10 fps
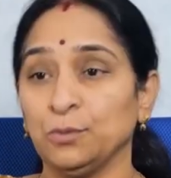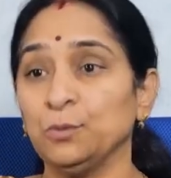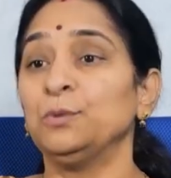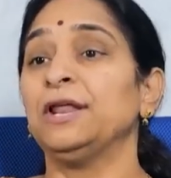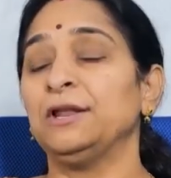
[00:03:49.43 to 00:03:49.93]

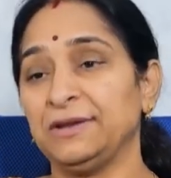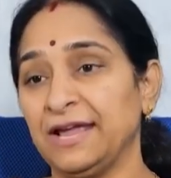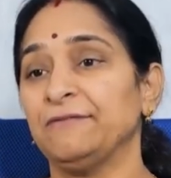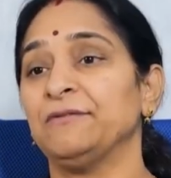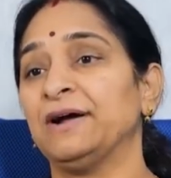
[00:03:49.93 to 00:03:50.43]
నూనెలు
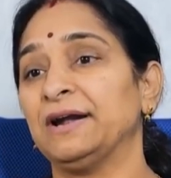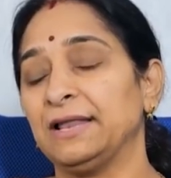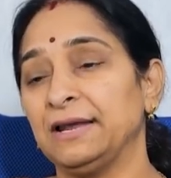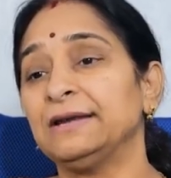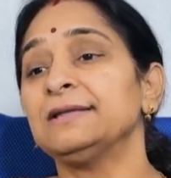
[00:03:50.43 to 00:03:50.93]
ఏవి
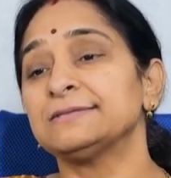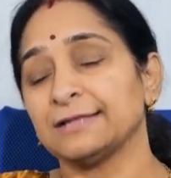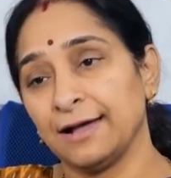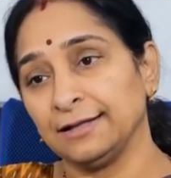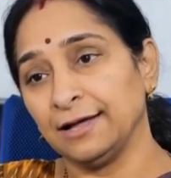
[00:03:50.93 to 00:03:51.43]
వాడాలి అంటే
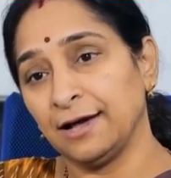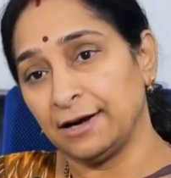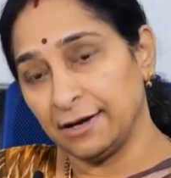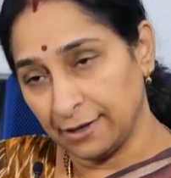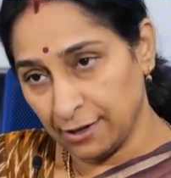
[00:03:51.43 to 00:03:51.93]

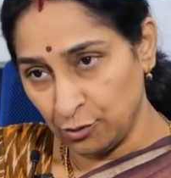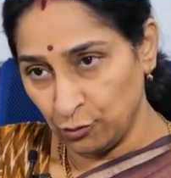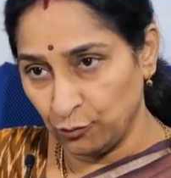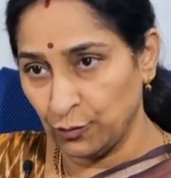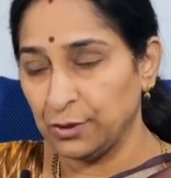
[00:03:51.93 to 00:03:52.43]
సాధారణంగా
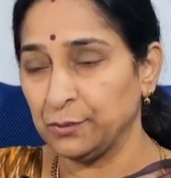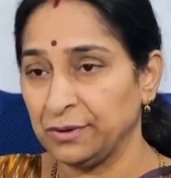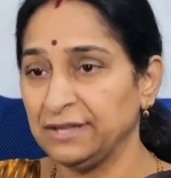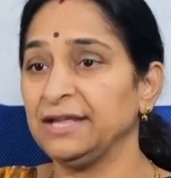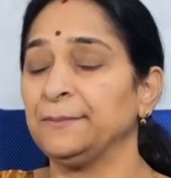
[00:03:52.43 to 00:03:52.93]
నువ్వుల నూనె